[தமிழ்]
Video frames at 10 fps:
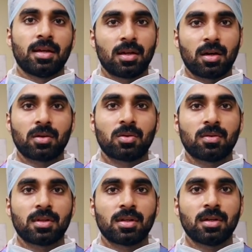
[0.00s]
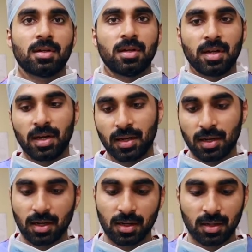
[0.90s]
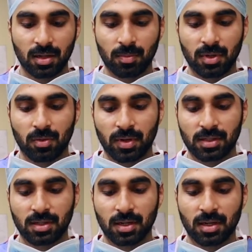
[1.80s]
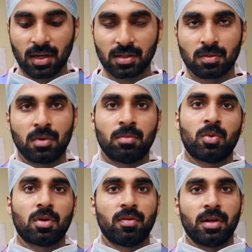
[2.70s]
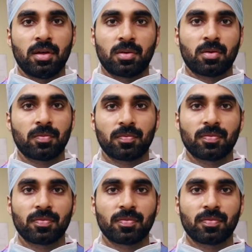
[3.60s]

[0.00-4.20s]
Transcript: எல்லாருக்கும் வந்து ரீடிங்க்காக நம்மளுக்கு ஒரு எக்ஸ்ட்ரா கிளாஸ் போட வேண்டியிருக்கும்